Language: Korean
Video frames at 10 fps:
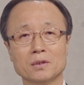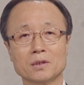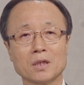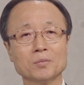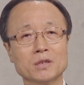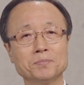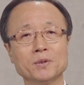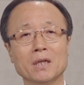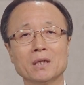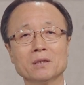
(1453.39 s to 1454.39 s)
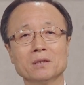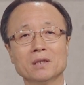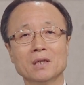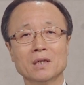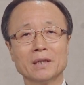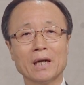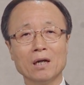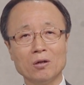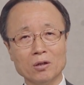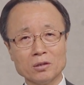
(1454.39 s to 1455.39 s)
여러분, 십자가는 내가
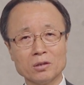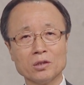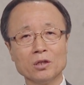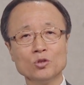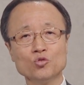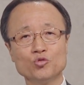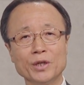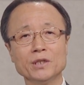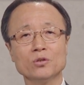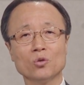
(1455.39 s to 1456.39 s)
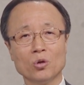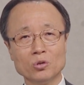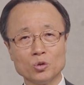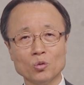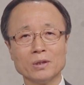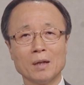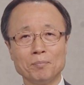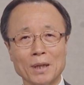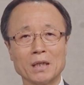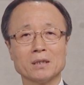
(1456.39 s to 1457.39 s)
어떤 죄인도
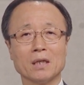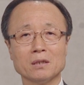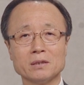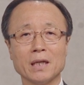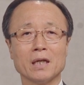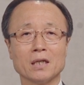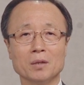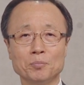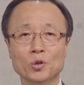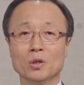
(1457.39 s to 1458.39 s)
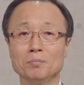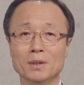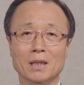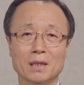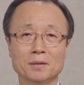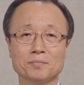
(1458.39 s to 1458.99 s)
용납하겠다는 사랑의 표현입니다.